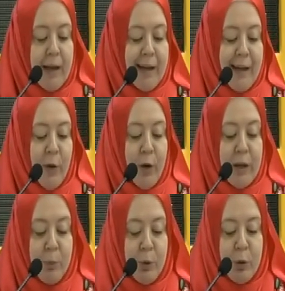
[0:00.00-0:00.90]
e,
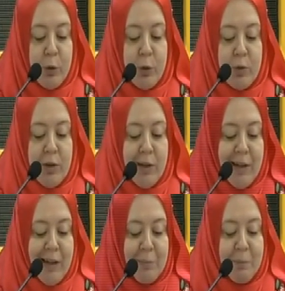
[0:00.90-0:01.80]
öyle büyük
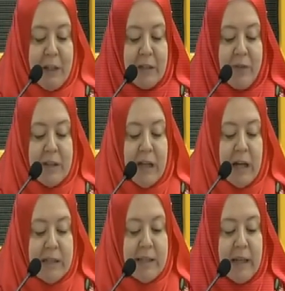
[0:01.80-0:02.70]
e, bir
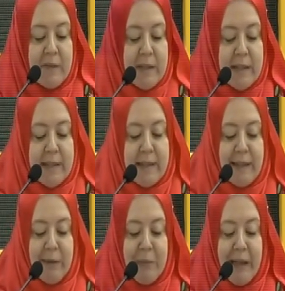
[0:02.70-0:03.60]
vatan
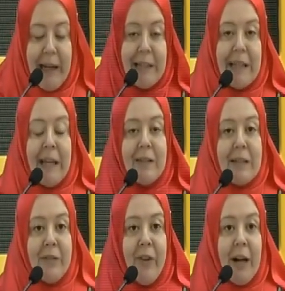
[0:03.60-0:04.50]
sevgisi, millet
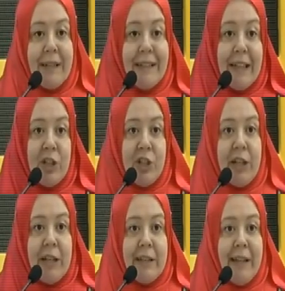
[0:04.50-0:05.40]
sevgisi vardı ki
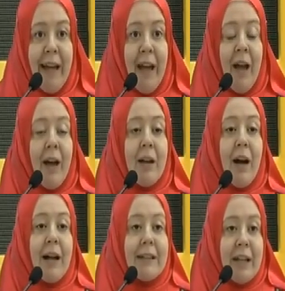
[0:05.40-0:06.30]
içlerinde
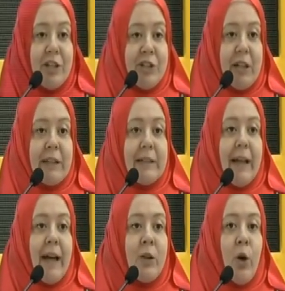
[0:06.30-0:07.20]

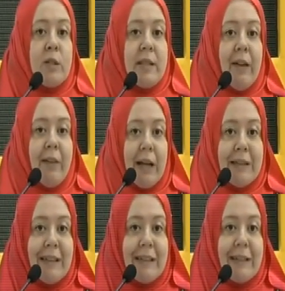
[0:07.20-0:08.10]
kardeşlerinden, öz
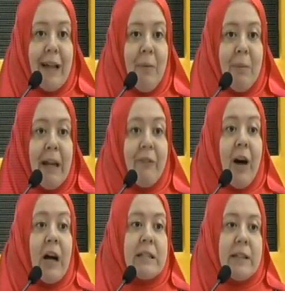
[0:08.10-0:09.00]
evlatlarından bile
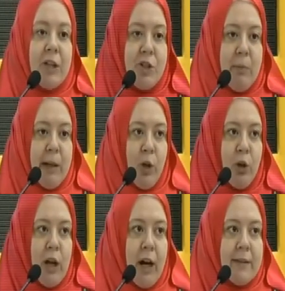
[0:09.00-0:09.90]

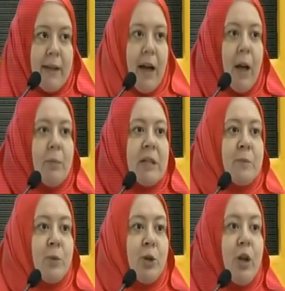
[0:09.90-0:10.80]
vazgeçebiliyorlardı.
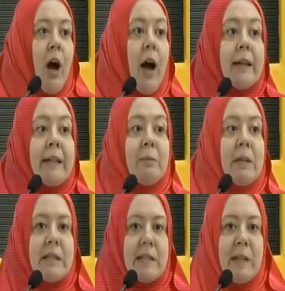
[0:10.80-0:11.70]
Biz bugün
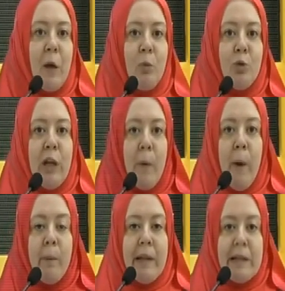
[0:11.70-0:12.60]
hangimiz bunu
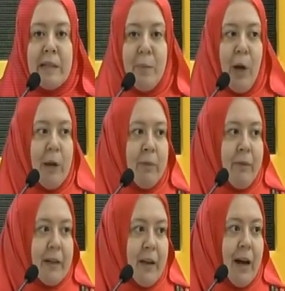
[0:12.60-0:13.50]
yapabiliriz, böyle bir
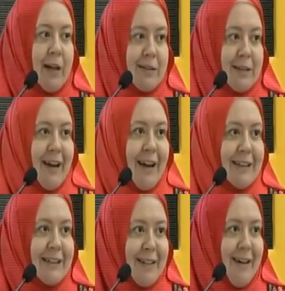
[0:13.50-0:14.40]

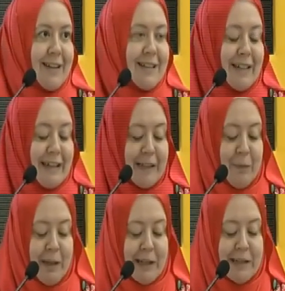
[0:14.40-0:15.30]
fedakarlığın altına
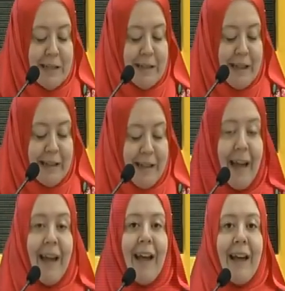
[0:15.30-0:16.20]
girebiliriz diye de
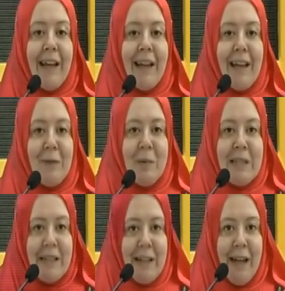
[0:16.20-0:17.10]
e,
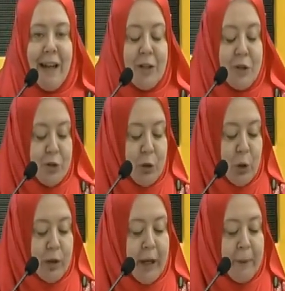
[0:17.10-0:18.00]
bizleri
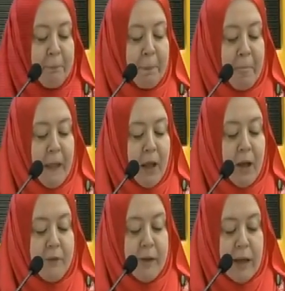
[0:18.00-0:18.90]
eleştiriyorlar.
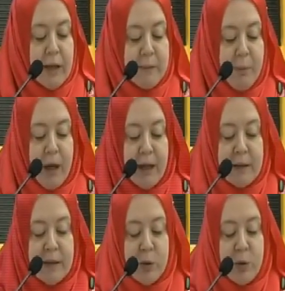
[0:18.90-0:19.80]
Fakat
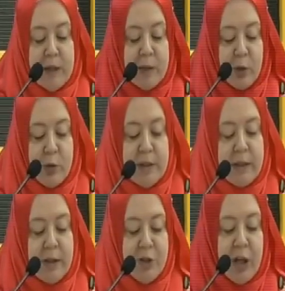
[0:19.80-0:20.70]
Maide suresi
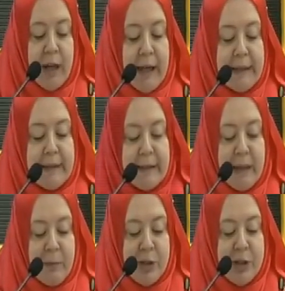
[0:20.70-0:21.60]
32. ayette
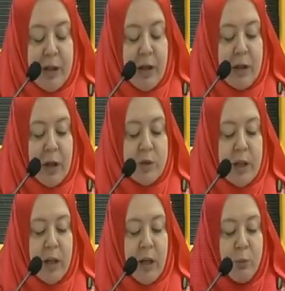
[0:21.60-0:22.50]
demiş ki Allahu
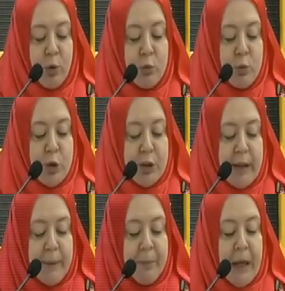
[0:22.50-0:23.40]
Teala buyurmuş
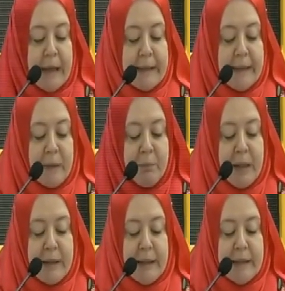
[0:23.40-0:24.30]
ki kim
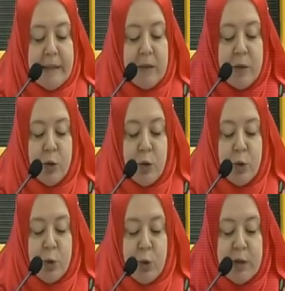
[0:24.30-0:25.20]
bir insanı
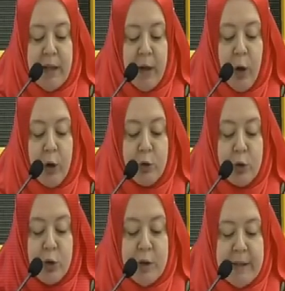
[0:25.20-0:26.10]
suçsuz yere
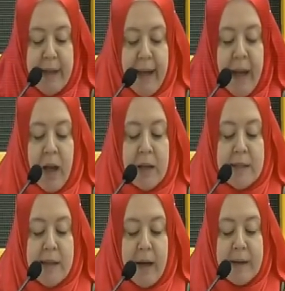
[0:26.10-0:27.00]
öldürürse
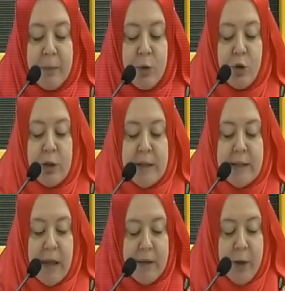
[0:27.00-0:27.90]
sanki bütün
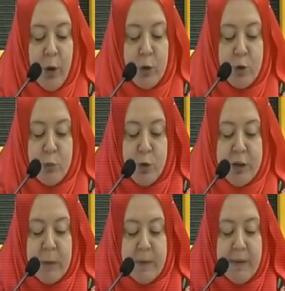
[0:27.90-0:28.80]
insanları öldürmüş
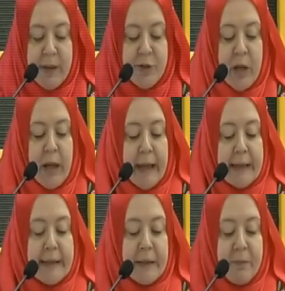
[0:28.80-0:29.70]
gibidir.
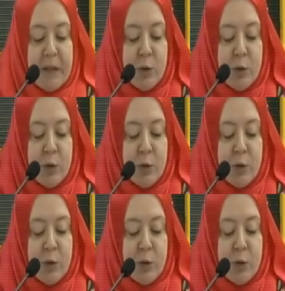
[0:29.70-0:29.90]
Kim de